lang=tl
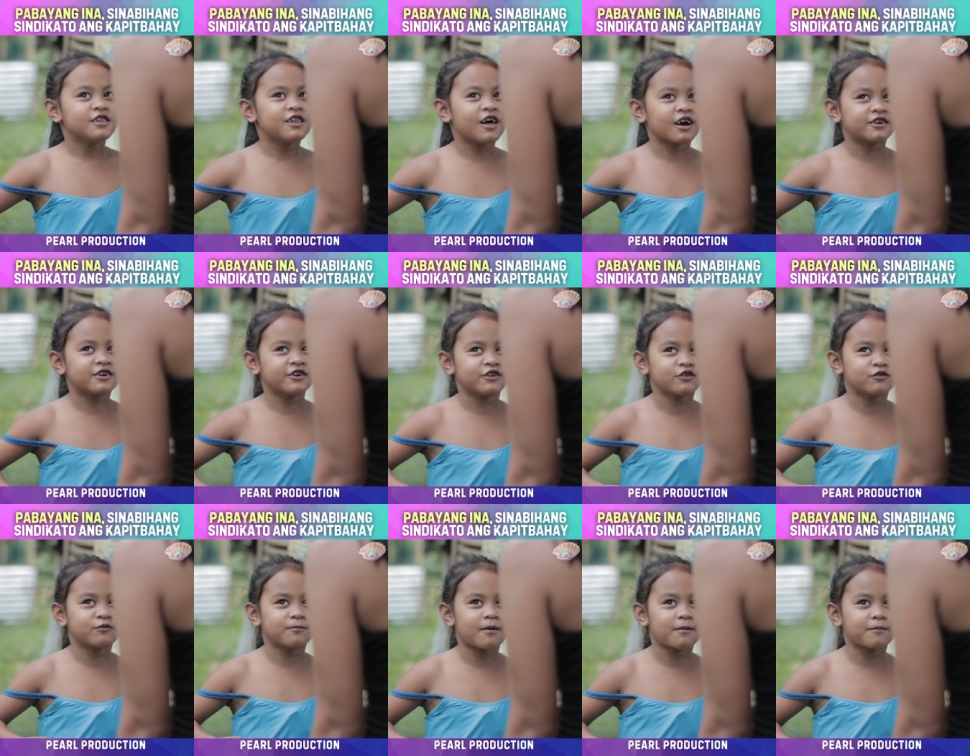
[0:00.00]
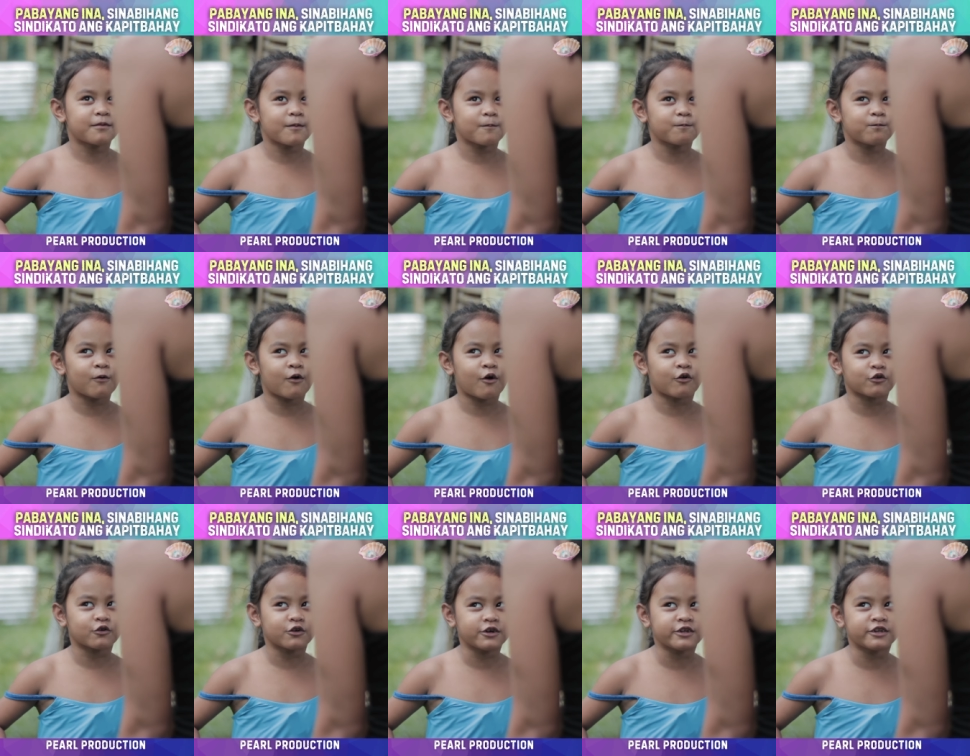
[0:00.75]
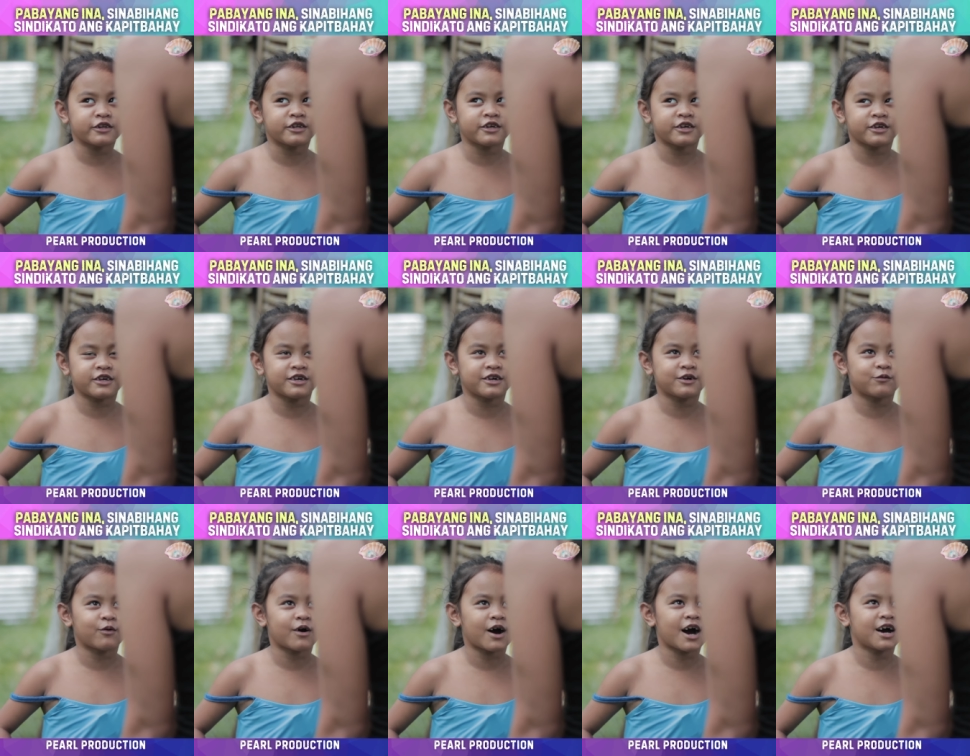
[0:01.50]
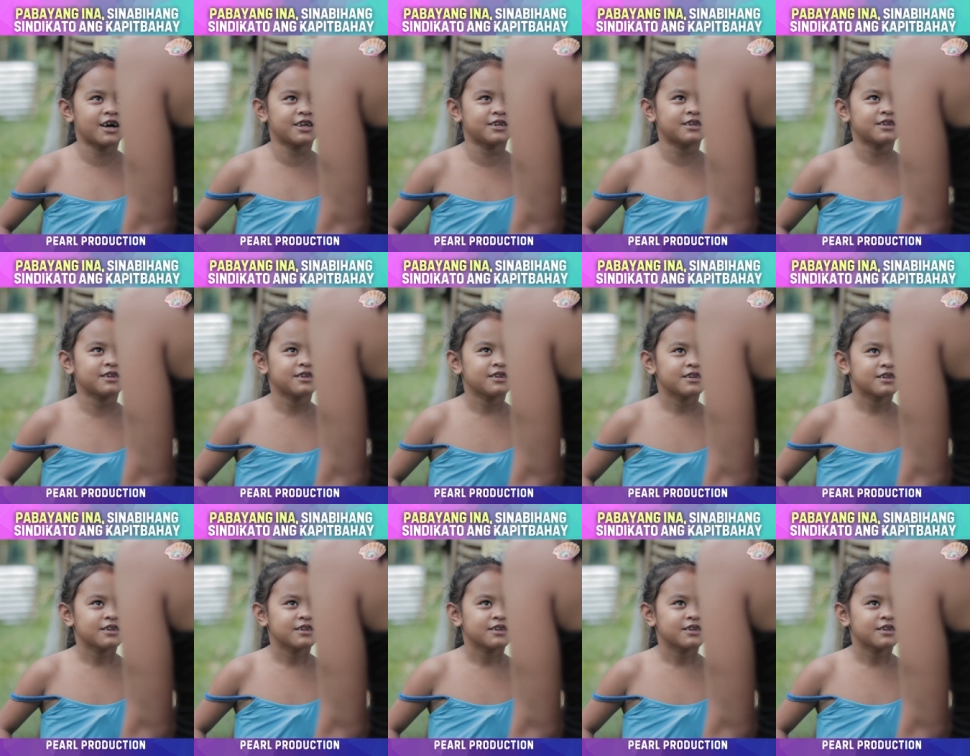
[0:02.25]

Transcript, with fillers: Lagi niyo naman po ako iniiwan.